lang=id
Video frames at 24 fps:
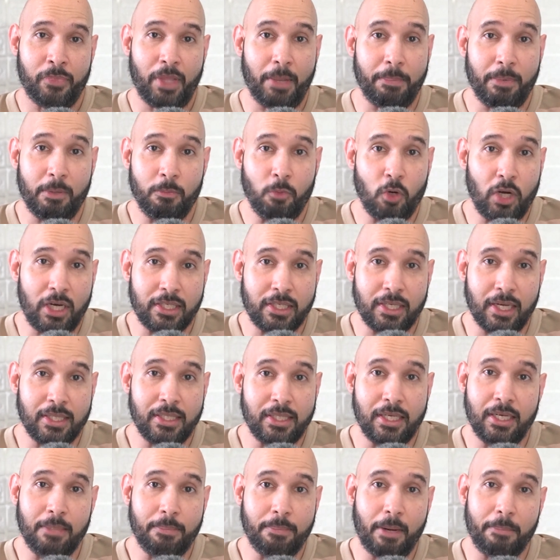tapi bukan
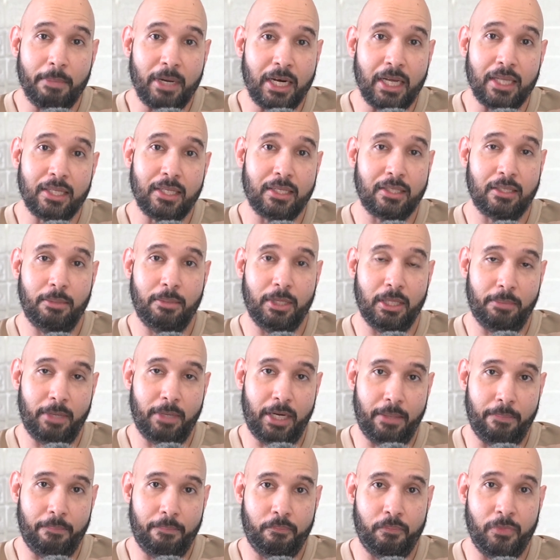saja di papan atas
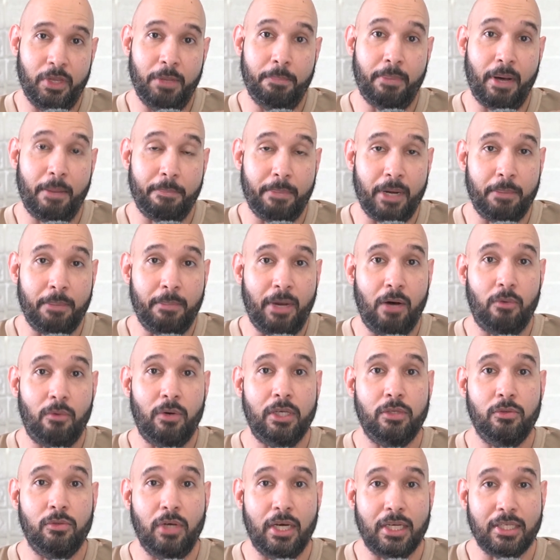teman-teman, di papan
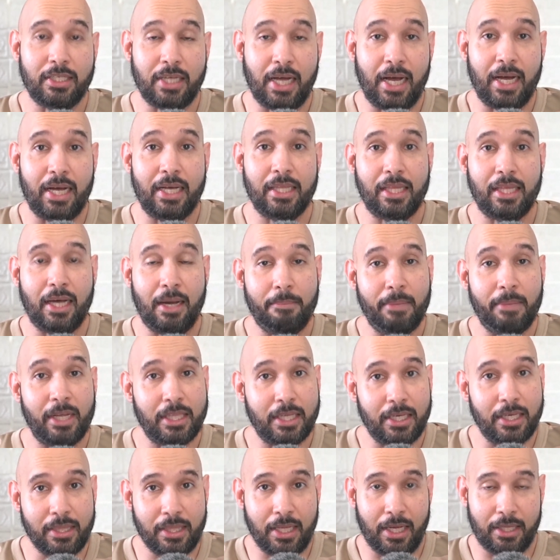bawah juga sangat
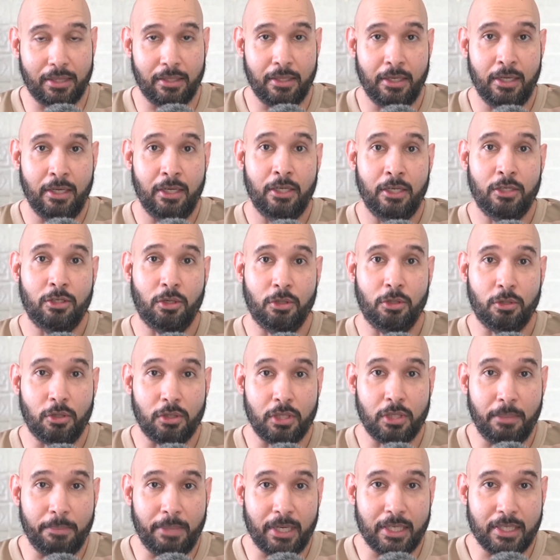amat ketat.
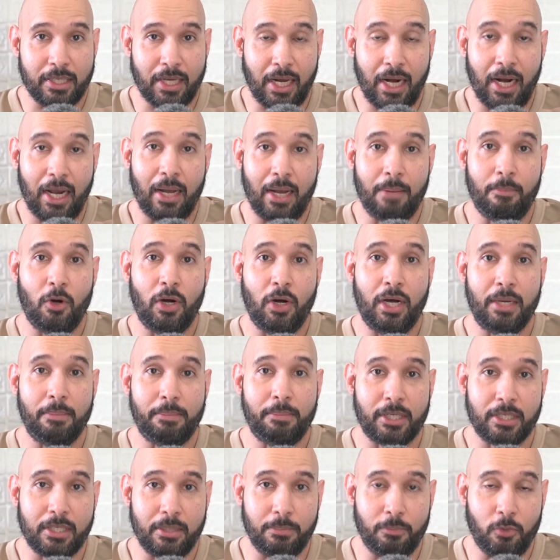Contohnya Persela Lamongan,
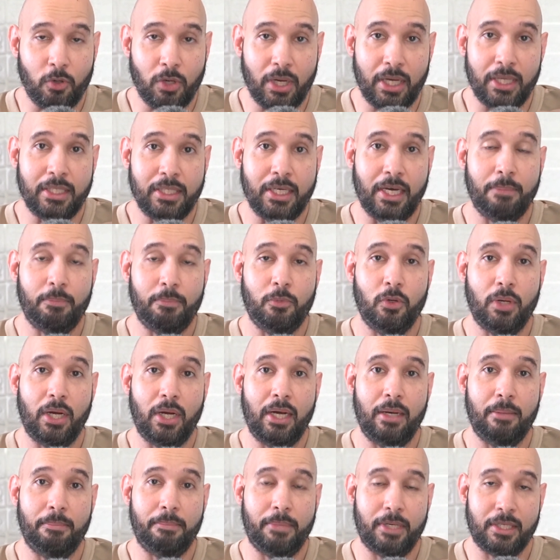Persipura
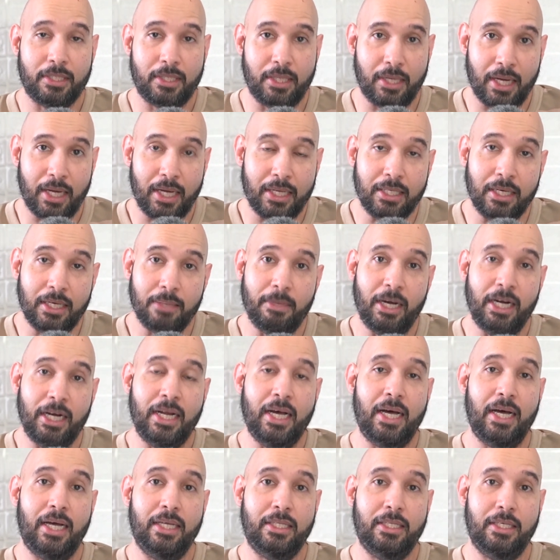Jayapura, Persiraja
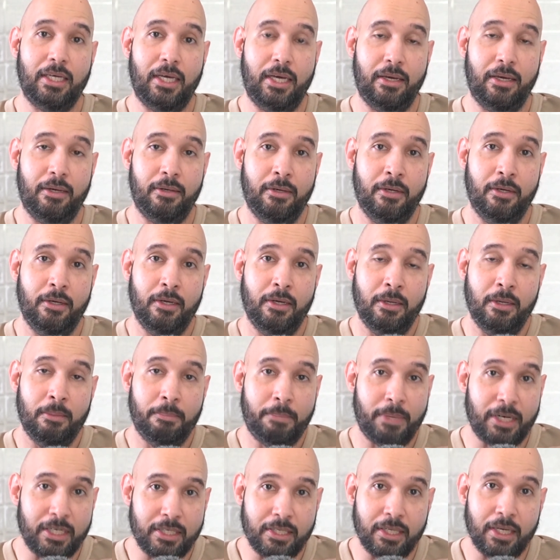Banda Aceh,
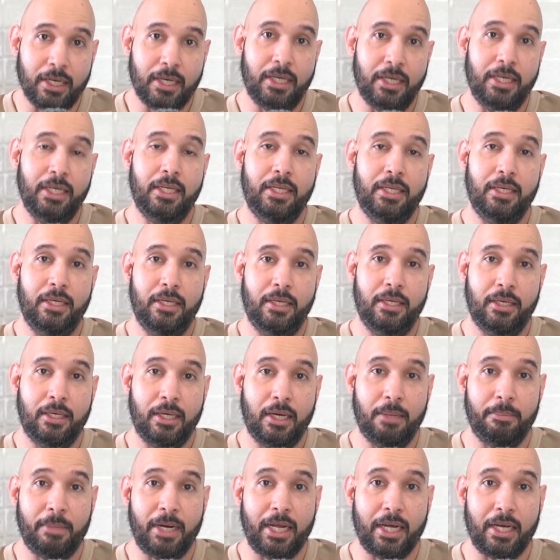Persik Kediri,
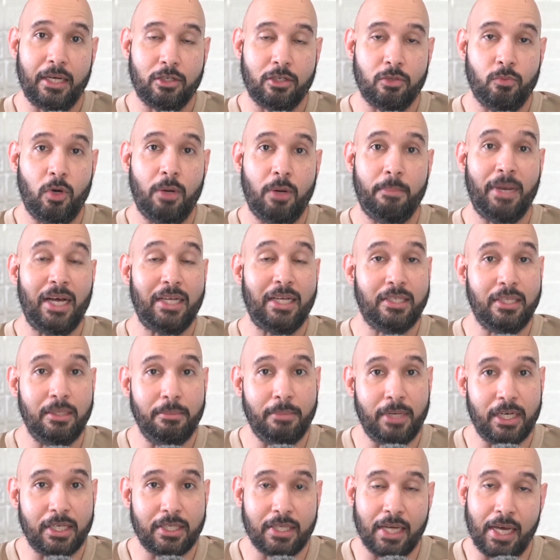ya mereka semua masih
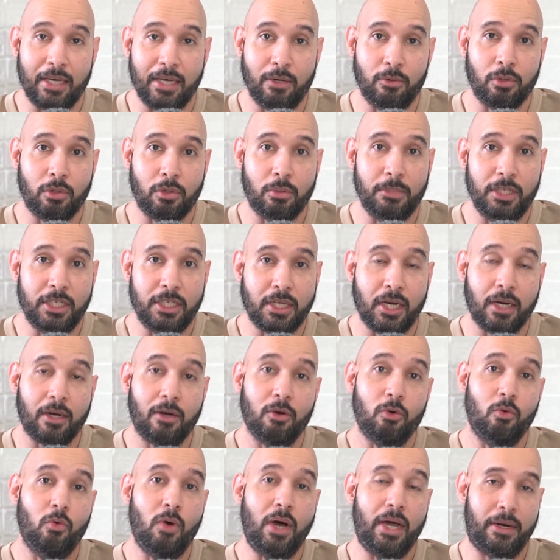bersaing untuk bisa
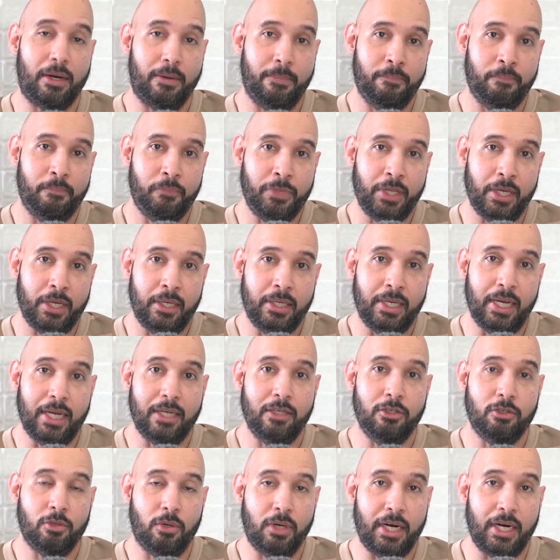keluar
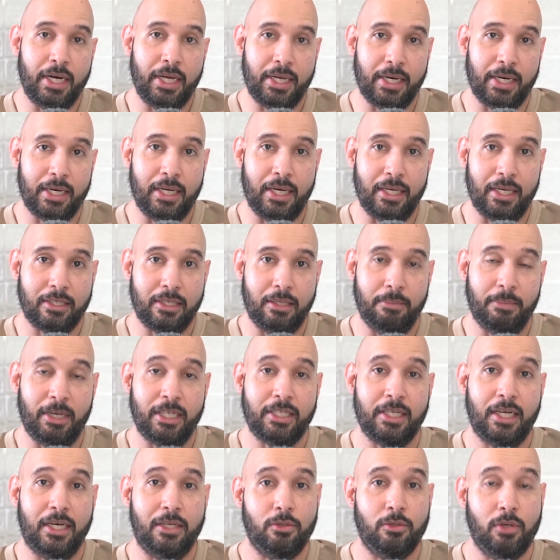dari zona degradasi.
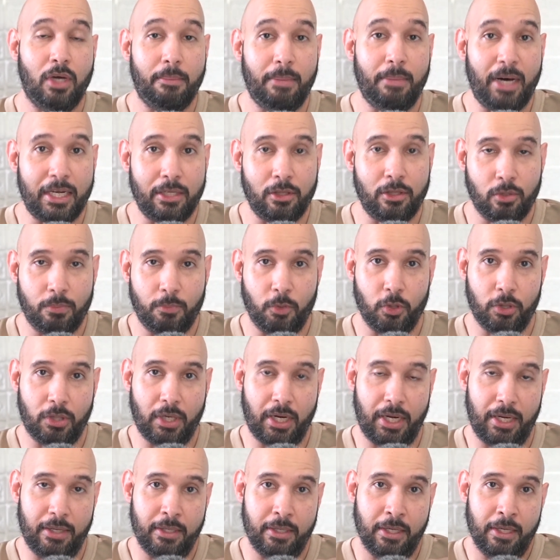Masih ada juga Barito
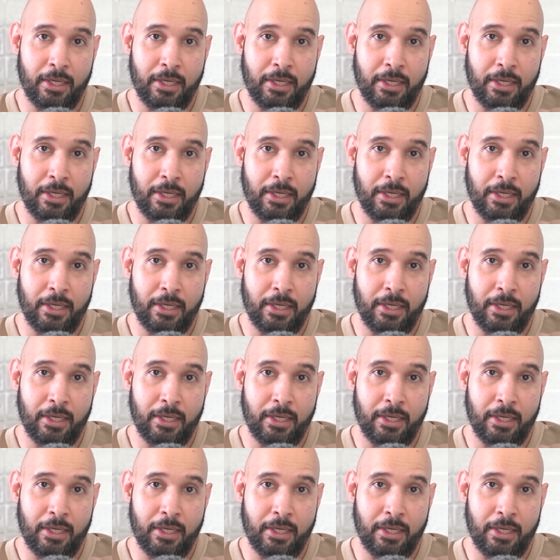Putra.